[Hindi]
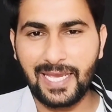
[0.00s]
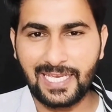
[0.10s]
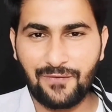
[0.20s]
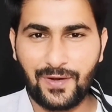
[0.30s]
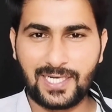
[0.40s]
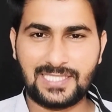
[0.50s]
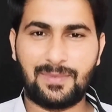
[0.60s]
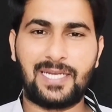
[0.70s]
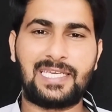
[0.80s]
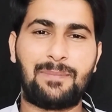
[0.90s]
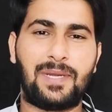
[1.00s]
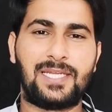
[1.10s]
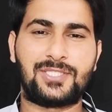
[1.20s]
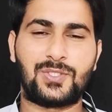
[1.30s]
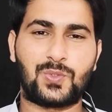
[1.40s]
आएंगे फ़खर जमान के
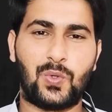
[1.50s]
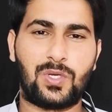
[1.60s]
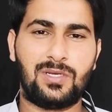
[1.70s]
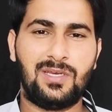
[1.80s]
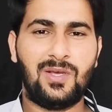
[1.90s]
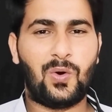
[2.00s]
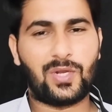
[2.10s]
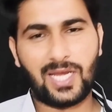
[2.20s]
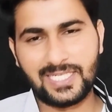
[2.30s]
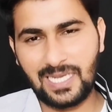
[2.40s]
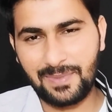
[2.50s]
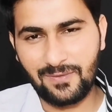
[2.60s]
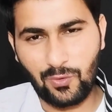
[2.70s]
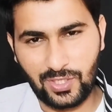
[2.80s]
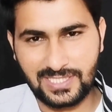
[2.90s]
बल्ले से स्कोर और आज
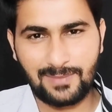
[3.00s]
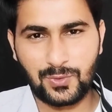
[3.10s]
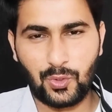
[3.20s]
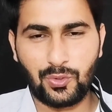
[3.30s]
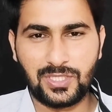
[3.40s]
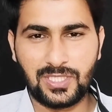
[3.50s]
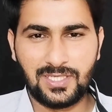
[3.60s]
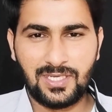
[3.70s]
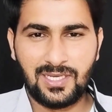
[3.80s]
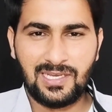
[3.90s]
आपने वो कसम तोड़ दी